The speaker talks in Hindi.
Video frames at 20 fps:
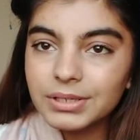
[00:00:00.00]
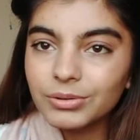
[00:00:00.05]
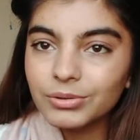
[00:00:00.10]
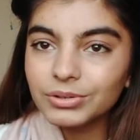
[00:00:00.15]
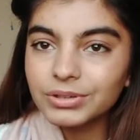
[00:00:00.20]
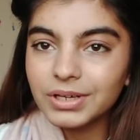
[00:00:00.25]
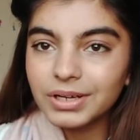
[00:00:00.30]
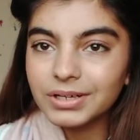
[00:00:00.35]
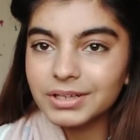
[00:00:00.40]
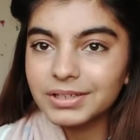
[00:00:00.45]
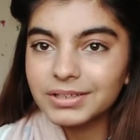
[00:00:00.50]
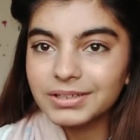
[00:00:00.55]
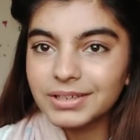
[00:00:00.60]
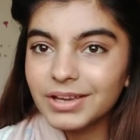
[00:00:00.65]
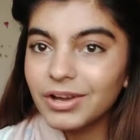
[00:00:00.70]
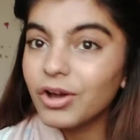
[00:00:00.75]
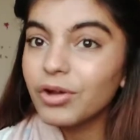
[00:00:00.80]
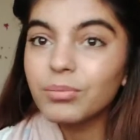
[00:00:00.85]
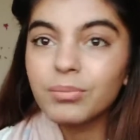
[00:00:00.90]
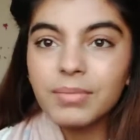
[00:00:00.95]
नहीं होता ठीक
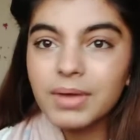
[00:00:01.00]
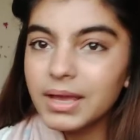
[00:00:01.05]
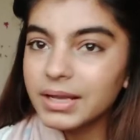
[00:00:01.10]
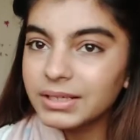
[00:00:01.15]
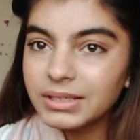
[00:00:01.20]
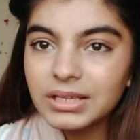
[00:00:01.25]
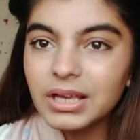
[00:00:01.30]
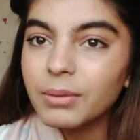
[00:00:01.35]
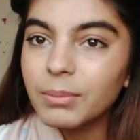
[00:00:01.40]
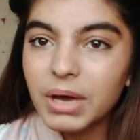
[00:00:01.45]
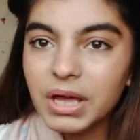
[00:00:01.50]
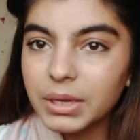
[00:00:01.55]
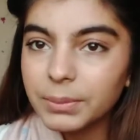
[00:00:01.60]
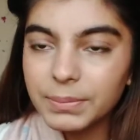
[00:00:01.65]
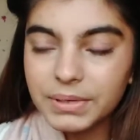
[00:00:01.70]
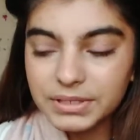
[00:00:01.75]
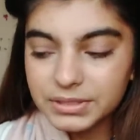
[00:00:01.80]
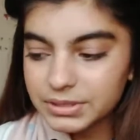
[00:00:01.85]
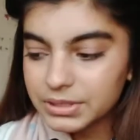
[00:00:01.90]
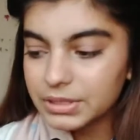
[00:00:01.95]
है और मैगी हमारे
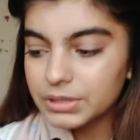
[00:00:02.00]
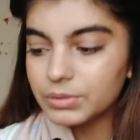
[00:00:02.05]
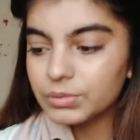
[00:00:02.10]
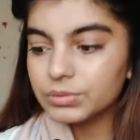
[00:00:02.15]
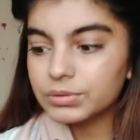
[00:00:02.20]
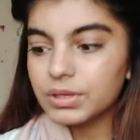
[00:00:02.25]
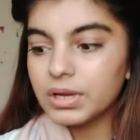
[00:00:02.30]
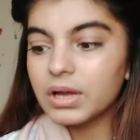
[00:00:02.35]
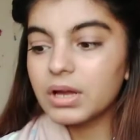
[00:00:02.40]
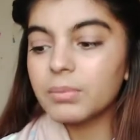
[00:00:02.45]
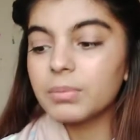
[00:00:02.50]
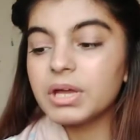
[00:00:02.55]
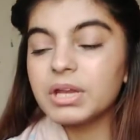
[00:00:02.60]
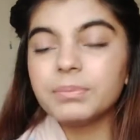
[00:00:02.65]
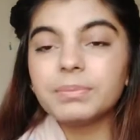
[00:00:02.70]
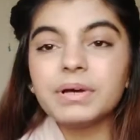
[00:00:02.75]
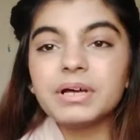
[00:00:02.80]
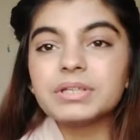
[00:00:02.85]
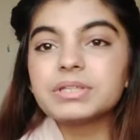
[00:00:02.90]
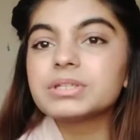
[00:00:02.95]
पास नहीं होता
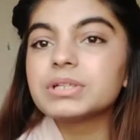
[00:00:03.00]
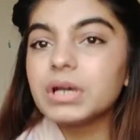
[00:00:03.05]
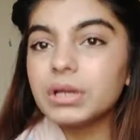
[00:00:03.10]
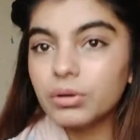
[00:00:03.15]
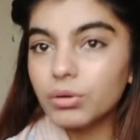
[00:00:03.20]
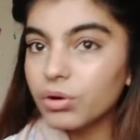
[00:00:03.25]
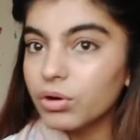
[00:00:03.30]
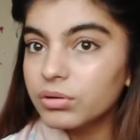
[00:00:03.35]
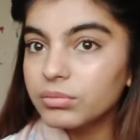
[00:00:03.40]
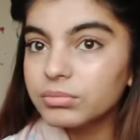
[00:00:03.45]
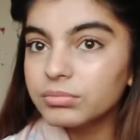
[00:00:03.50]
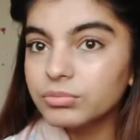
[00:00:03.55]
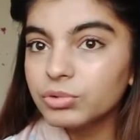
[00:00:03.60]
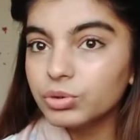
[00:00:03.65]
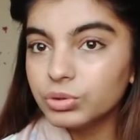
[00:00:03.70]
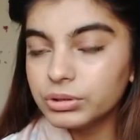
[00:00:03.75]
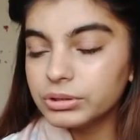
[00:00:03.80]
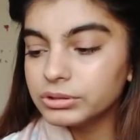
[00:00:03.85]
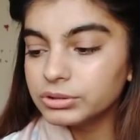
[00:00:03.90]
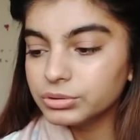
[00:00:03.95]
हमारे पास कनौर
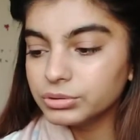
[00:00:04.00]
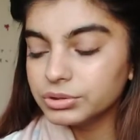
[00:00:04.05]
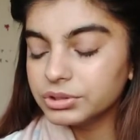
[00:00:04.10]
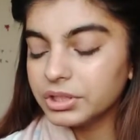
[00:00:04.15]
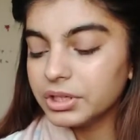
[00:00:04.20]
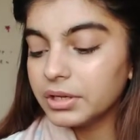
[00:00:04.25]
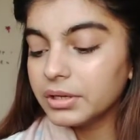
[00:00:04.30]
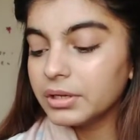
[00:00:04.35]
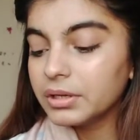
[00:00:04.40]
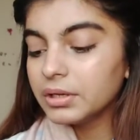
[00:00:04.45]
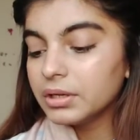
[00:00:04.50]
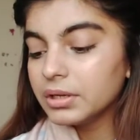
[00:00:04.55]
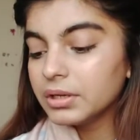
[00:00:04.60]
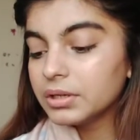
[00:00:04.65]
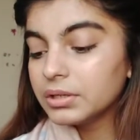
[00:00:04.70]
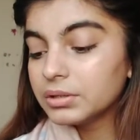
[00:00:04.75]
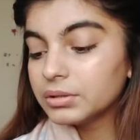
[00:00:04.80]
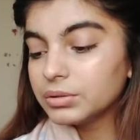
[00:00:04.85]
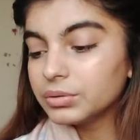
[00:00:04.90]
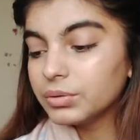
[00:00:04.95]
नूडल्स होते हैं
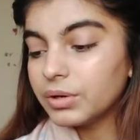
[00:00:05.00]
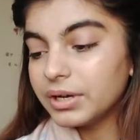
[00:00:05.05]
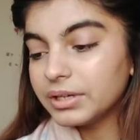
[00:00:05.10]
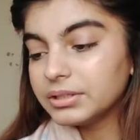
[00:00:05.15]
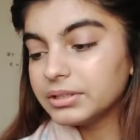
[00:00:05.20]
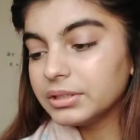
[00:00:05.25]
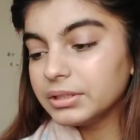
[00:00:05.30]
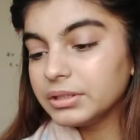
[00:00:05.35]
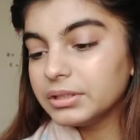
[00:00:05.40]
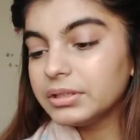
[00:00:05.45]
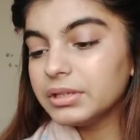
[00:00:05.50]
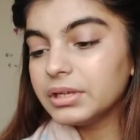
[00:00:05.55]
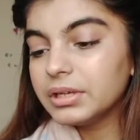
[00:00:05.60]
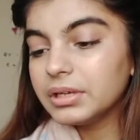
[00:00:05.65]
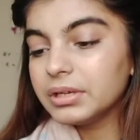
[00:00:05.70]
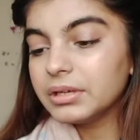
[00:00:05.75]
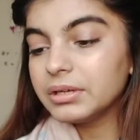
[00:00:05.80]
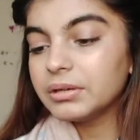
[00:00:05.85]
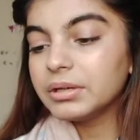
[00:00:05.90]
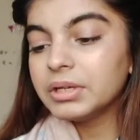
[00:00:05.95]
तो आई थिंक
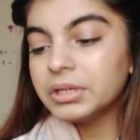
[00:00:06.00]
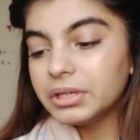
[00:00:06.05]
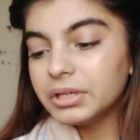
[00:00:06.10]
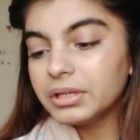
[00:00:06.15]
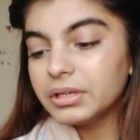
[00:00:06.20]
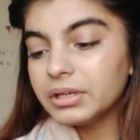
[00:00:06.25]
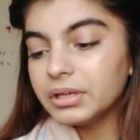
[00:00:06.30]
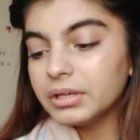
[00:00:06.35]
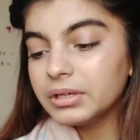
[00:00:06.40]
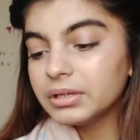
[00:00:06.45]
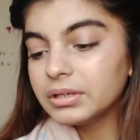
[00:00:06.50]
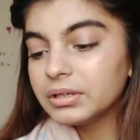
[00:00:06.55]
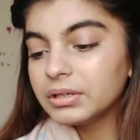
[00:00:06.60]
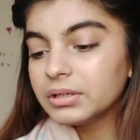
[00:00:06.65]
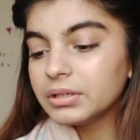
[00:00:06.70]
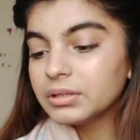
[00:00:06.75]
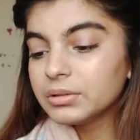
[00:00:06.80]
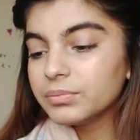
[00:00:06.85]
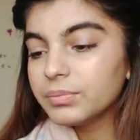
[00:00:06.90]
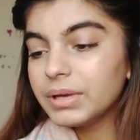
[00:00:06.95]
ये इंडियन है
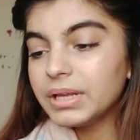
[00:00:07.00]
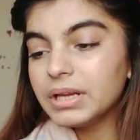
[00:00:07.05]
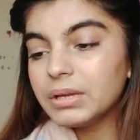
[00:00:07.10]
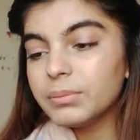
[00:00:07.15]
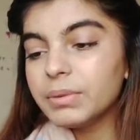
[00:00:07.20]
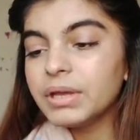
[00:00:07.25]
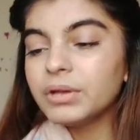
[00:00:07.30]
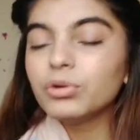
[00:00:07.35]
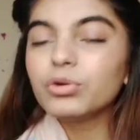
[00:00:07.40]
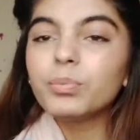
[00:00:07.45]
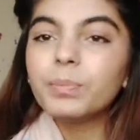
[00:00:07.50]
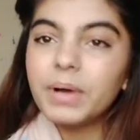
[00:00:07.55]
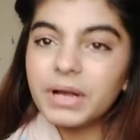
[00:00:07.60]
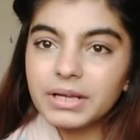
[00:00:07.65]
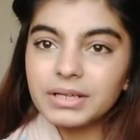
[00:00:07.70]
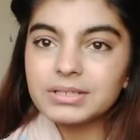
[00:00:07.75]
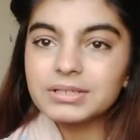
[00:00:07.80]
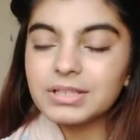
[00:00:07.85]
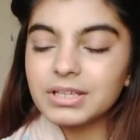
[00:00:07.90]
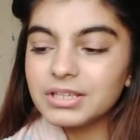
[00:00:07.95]
पहले मैं इनको
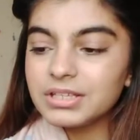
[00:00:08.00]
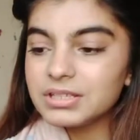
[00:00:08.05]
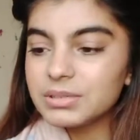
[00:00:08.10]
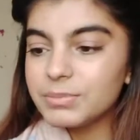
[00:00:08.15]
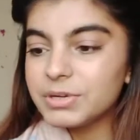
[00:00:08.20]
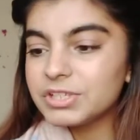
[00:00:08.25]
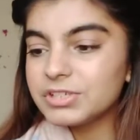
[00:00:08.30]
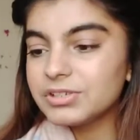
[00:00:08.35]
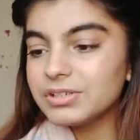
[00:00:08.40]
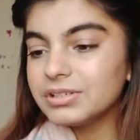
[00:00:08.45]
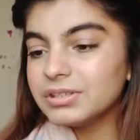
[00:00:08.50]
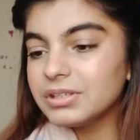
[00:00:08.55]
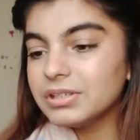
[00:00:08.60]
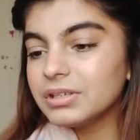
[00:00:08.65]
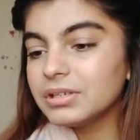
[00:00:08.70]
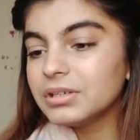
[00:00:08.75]
पाकिस्तानी समझ रही थी